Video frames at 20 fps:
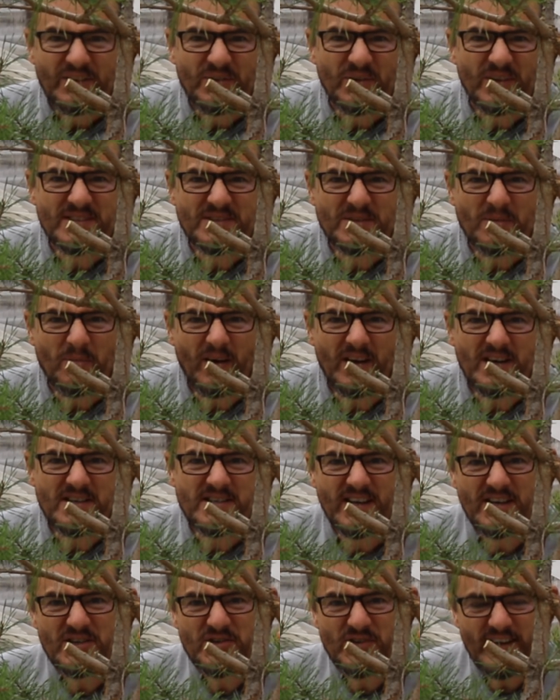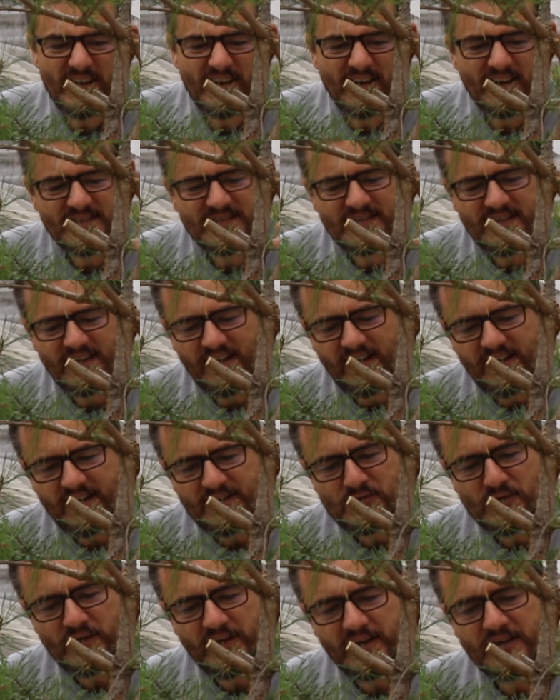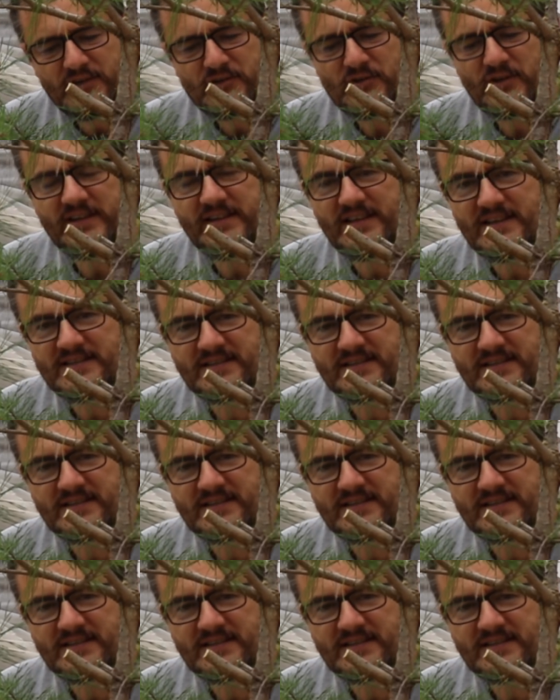Tu vois, cette branche là, je l'ai cassée et je l'ai